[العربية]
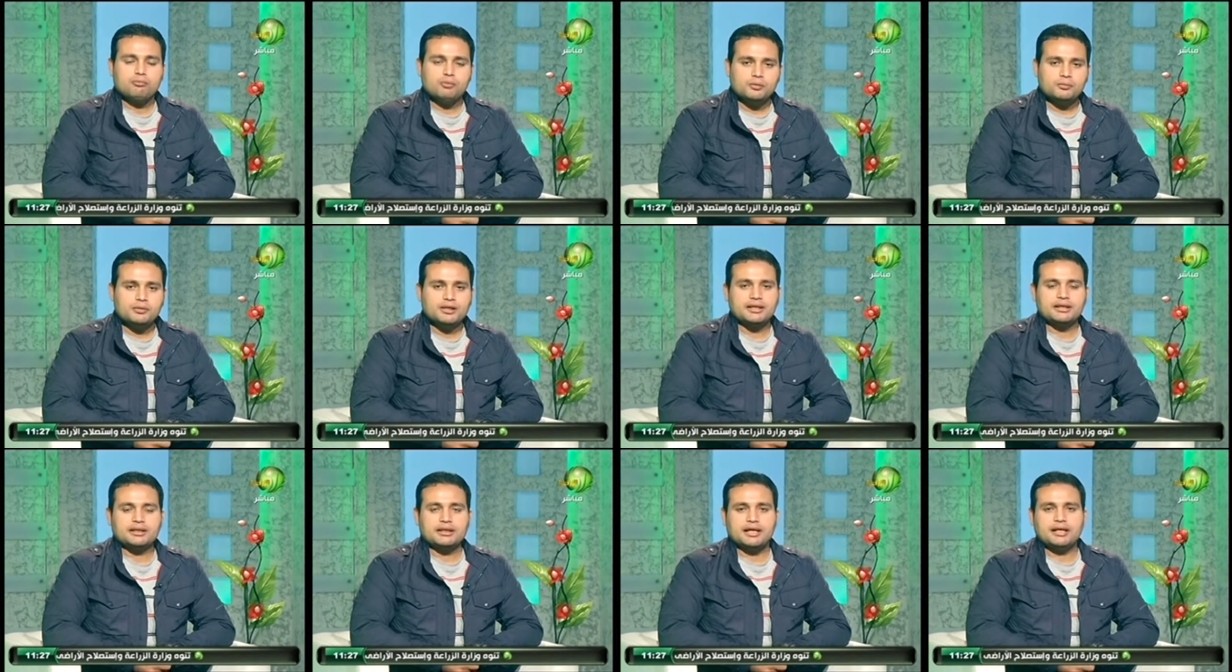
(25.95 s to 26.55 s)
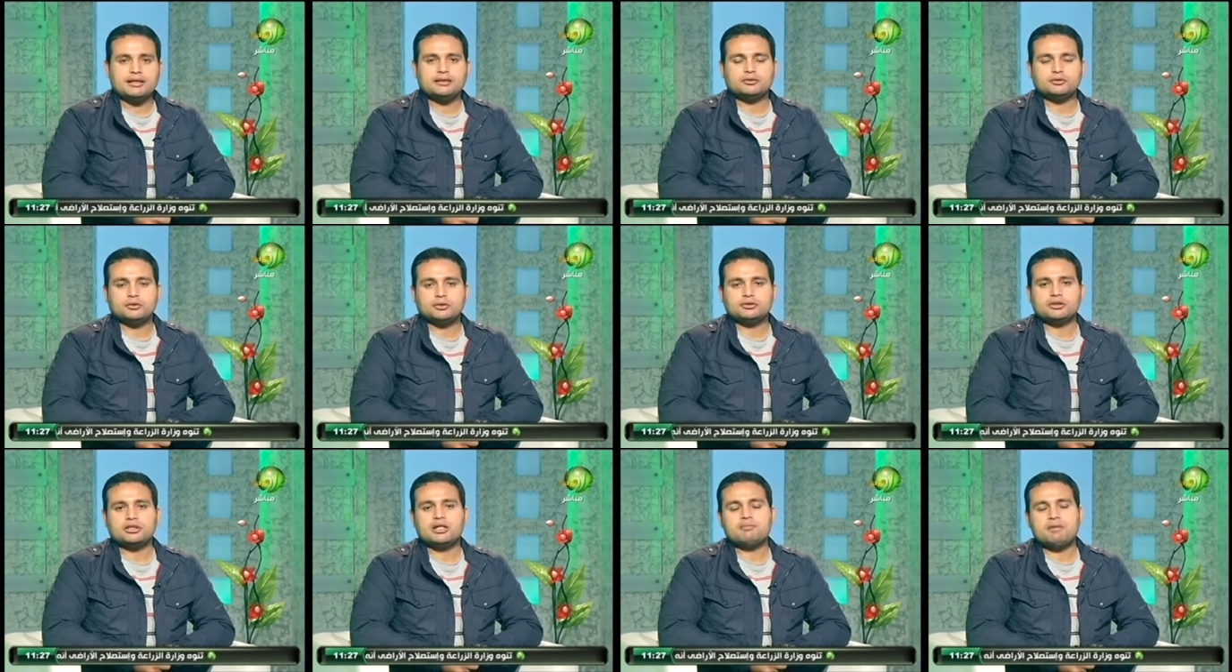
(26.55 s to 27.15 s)
ممكن أن
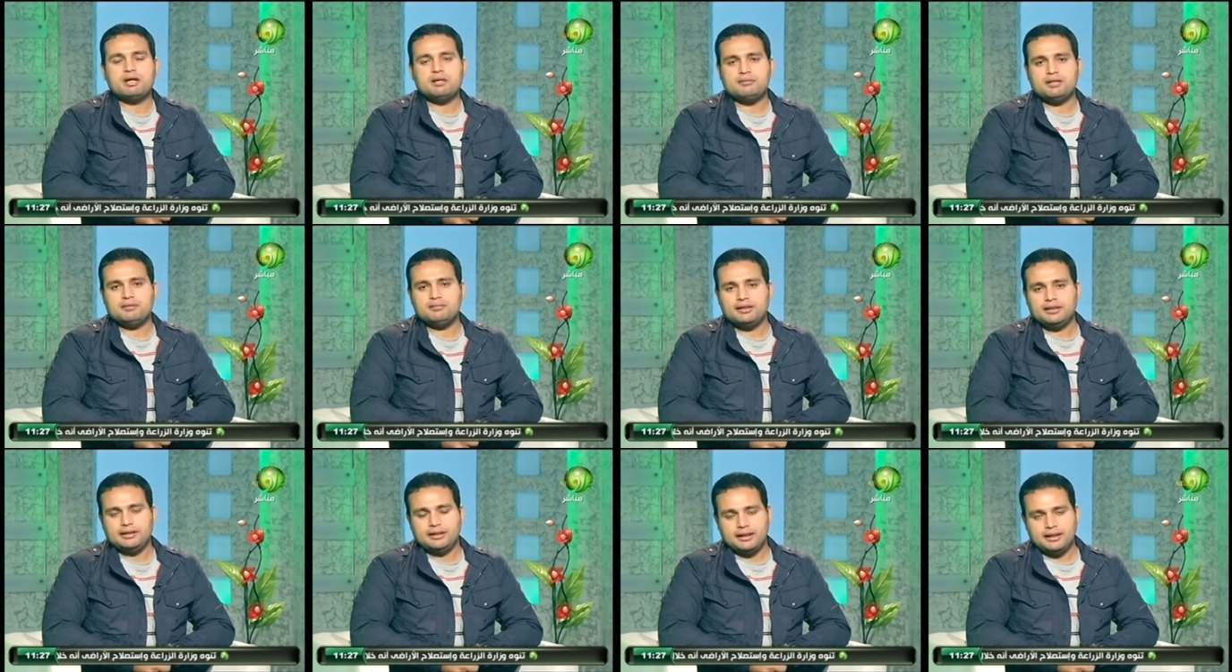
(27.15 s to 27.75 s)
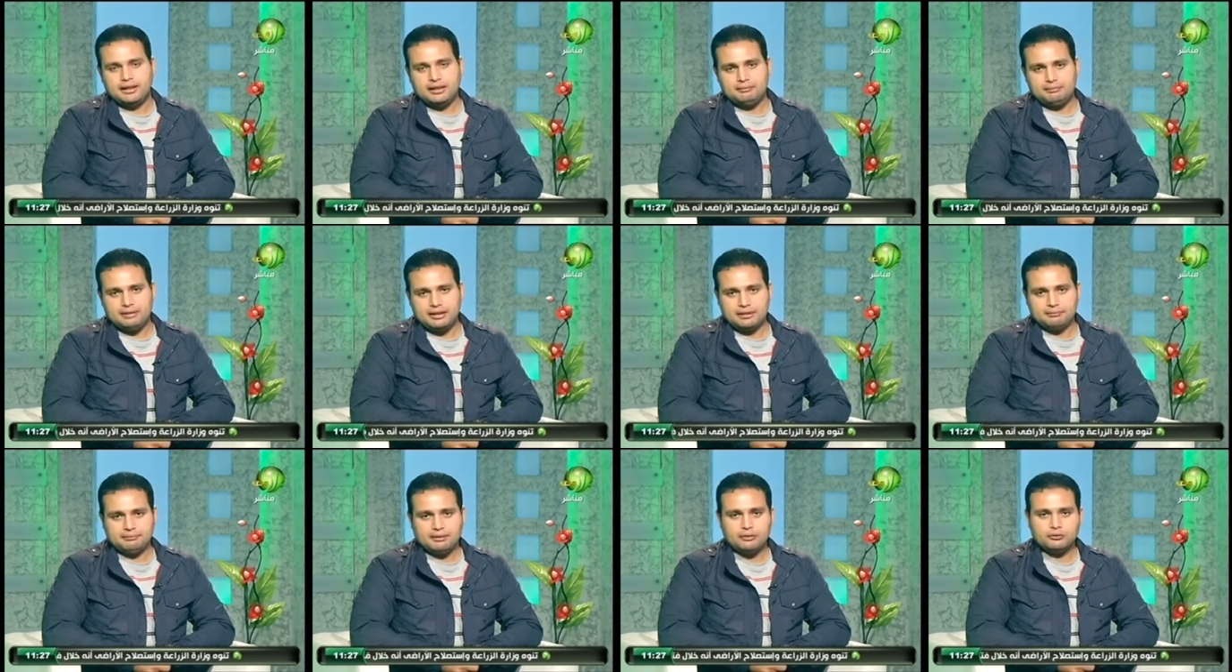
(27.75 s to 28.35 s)
تحترم أمام العالم
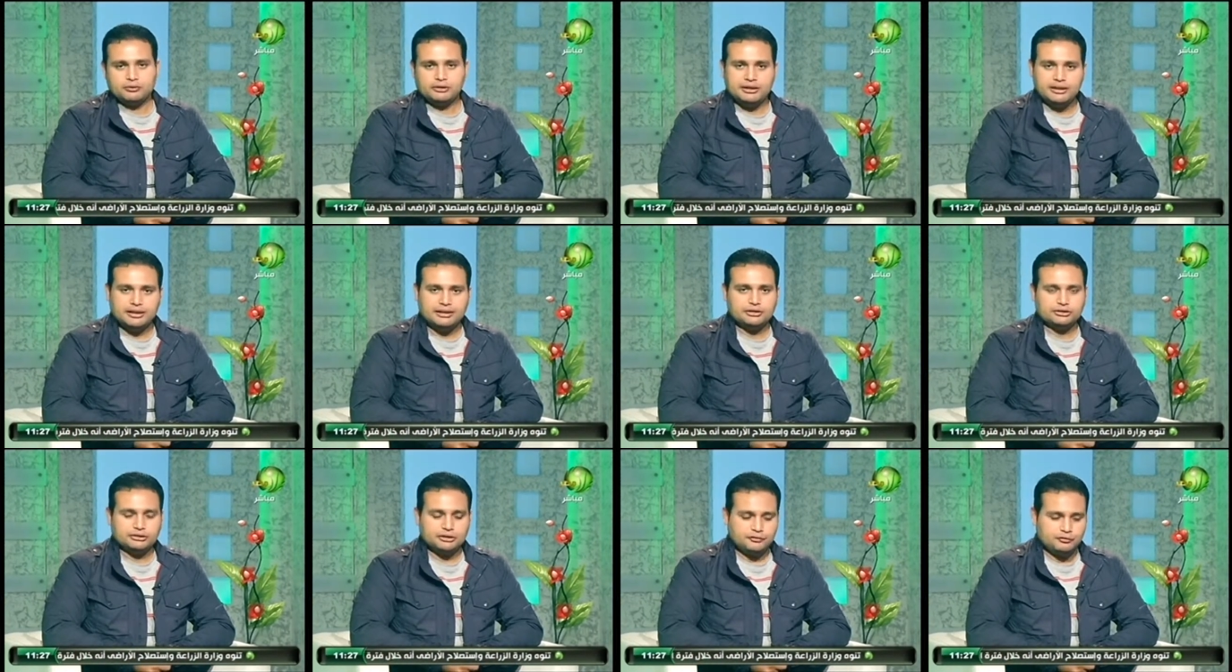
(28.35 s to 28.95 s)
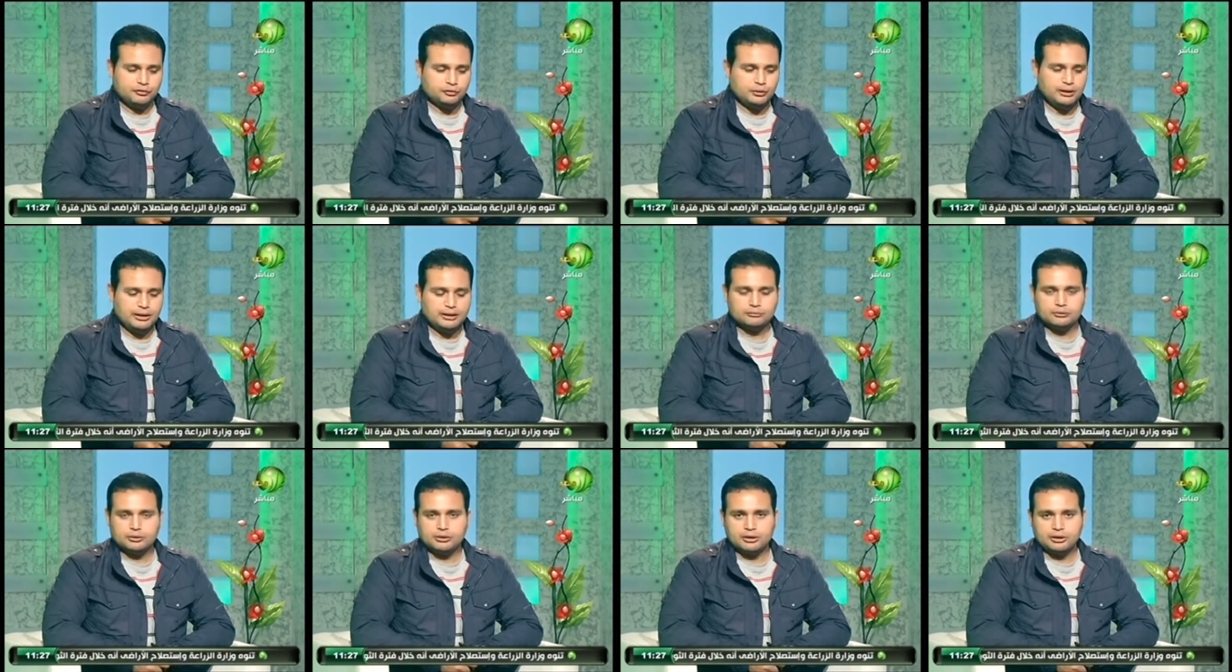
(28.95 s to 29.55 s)
أجمع وده اللي احنا شايفينه
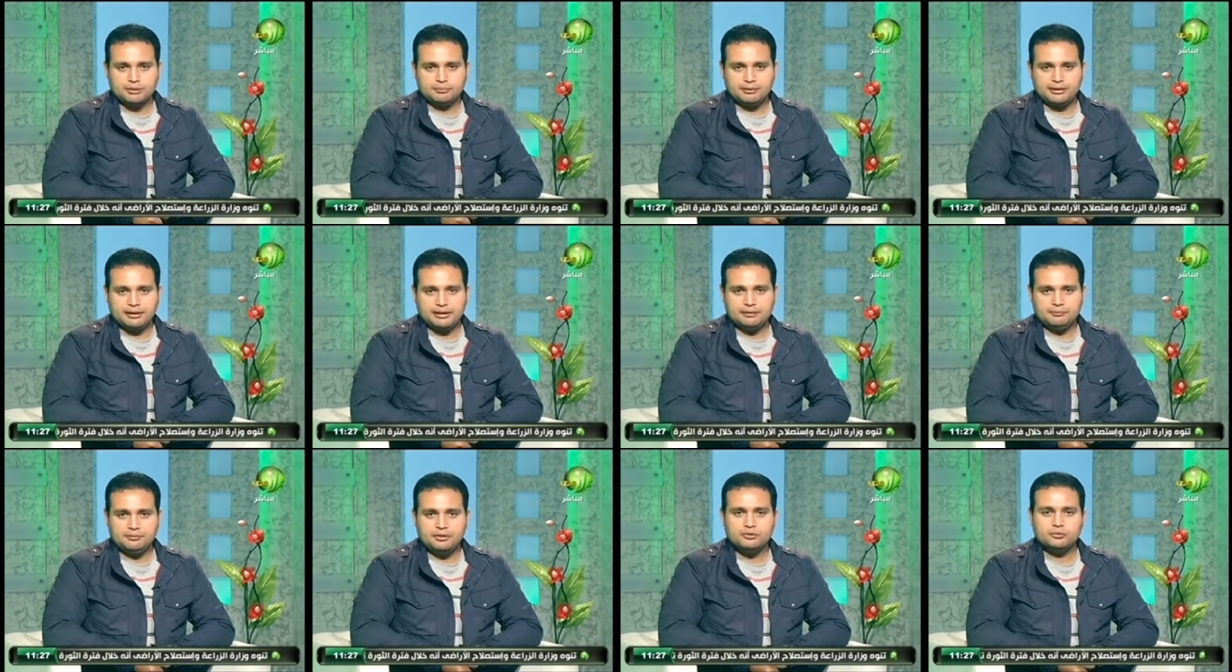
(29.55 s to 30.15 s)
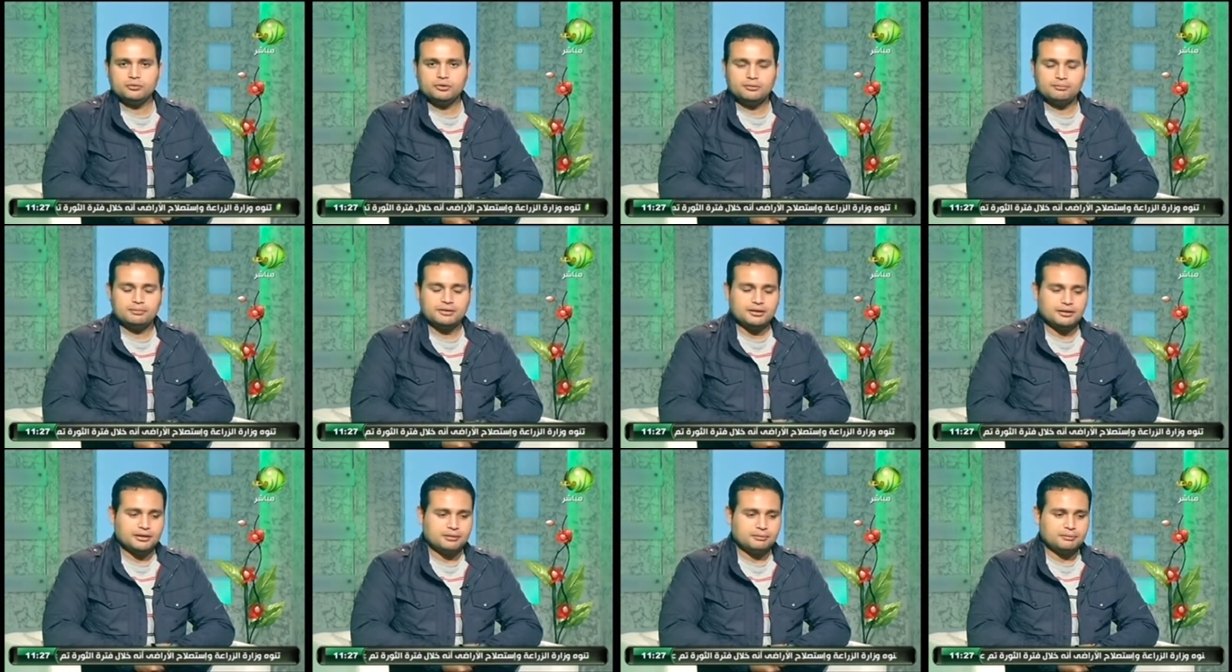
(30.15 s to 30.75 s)
الحمد لله رب العالمين
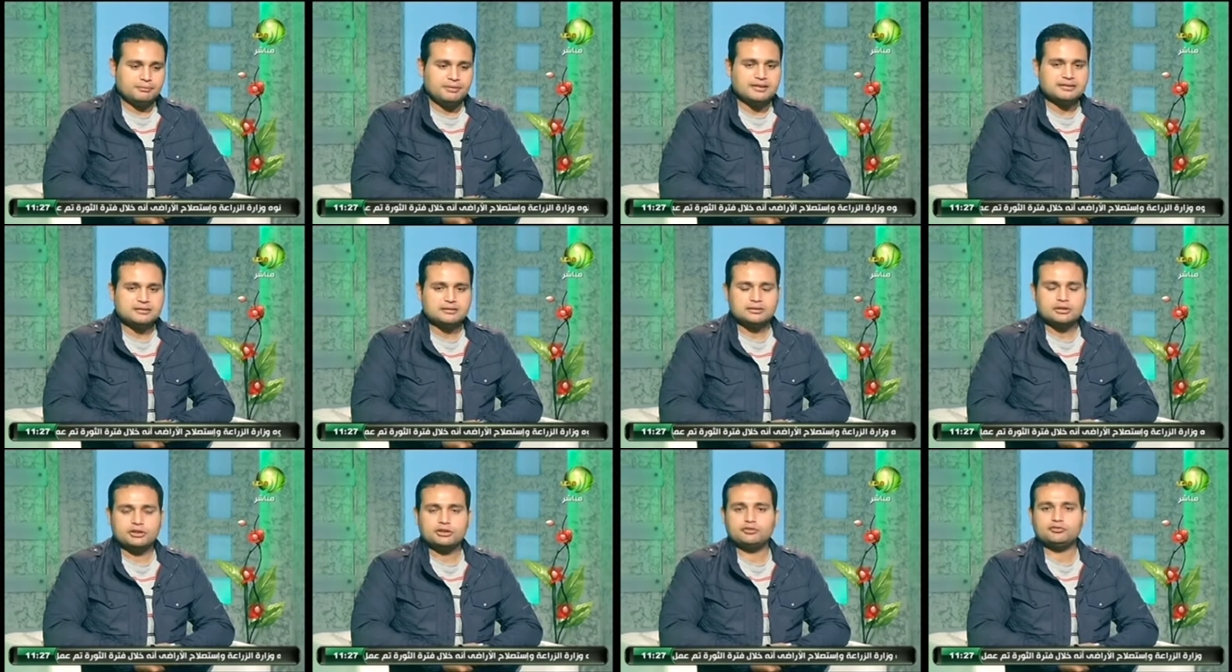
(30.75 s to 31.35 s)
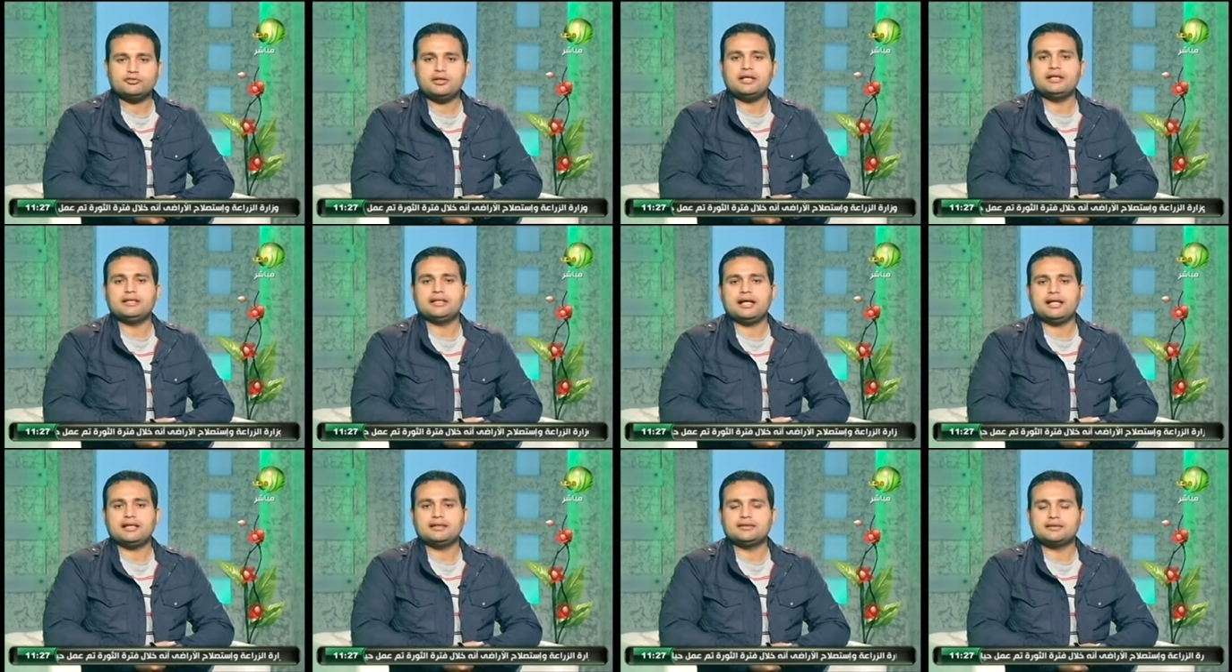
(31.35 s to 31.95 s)
وربنا يا رب ما يخذلناش في
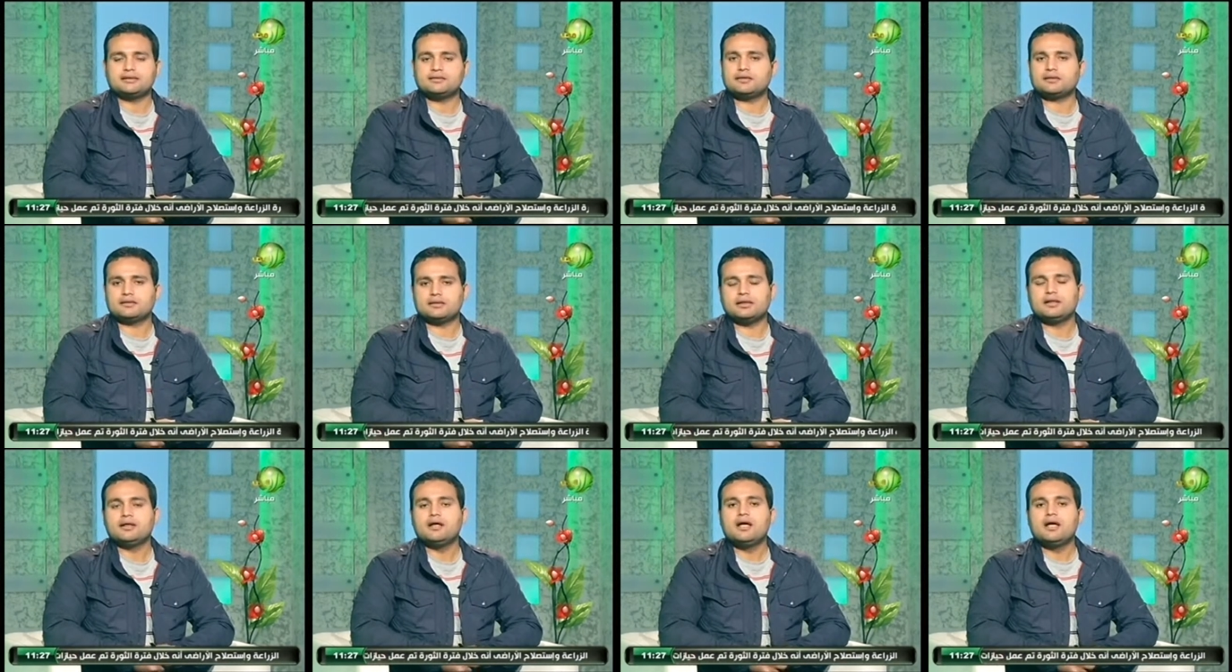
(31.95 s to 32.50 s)
أي حد اخترناه.